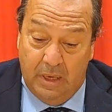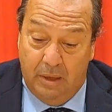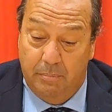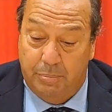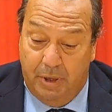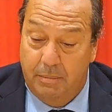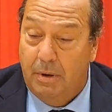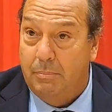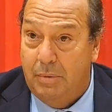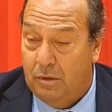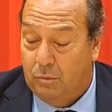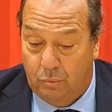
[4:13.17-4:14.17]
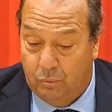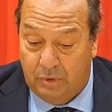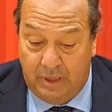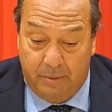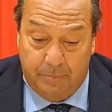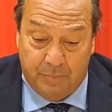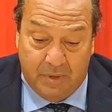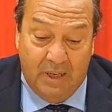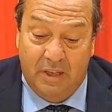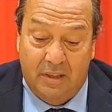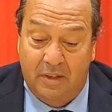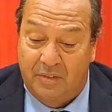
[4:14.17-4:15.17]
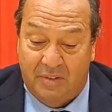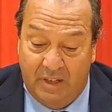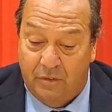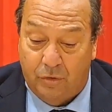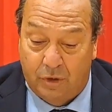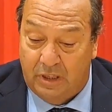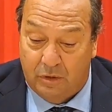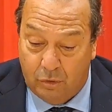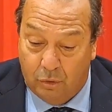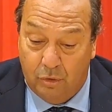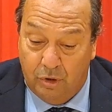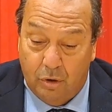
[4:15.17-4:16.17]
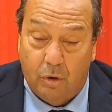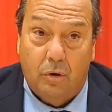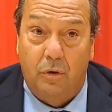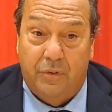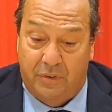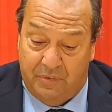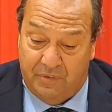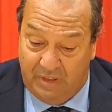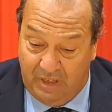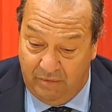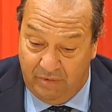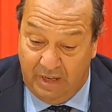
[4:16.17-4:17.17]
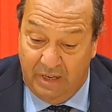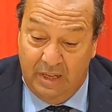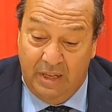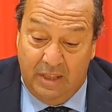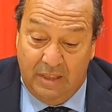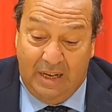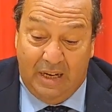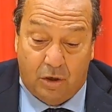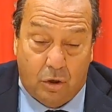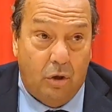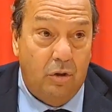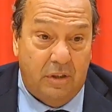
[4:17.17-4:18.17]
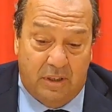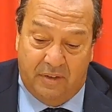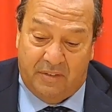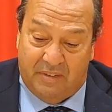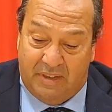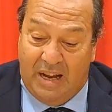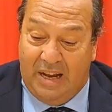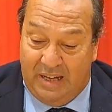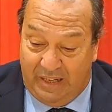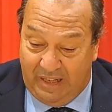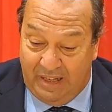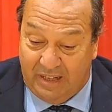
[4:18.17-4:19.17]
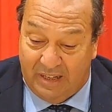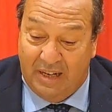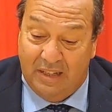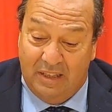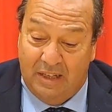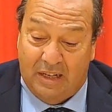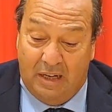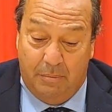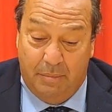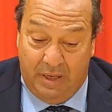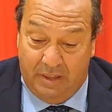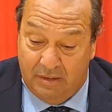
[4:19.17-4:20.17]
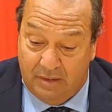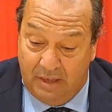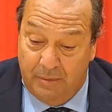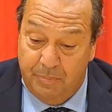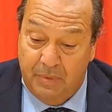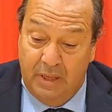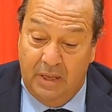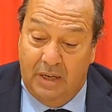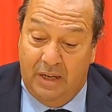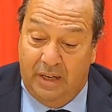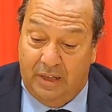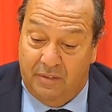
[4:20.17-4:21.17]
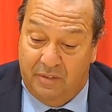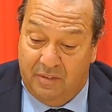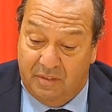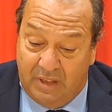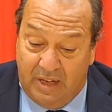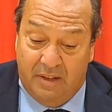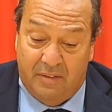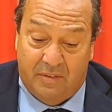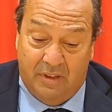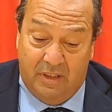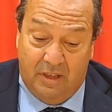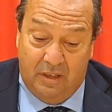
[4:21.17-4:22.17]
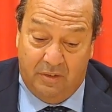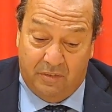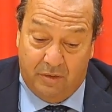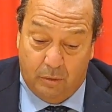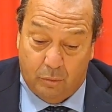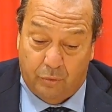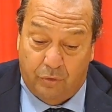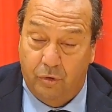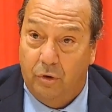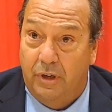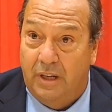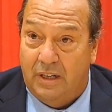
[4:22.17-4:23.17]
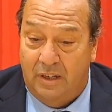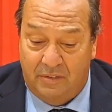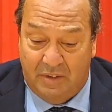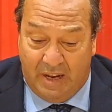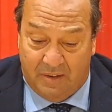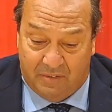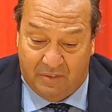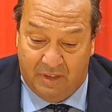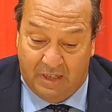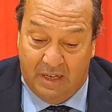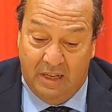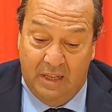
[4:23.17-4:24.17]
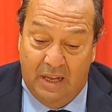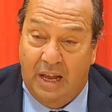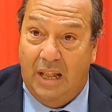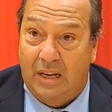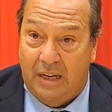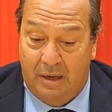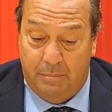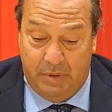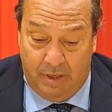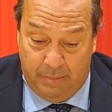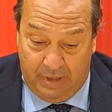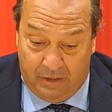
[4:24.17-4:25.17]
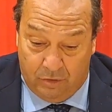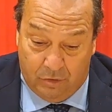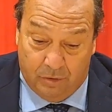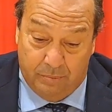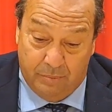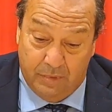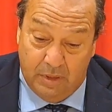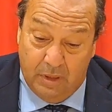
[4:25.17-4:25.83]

In prima battuta, il dissenso cattolico consisteva nel contestare radicalmente le resistenze dell'istituzione ecclesiastica al cambiamento.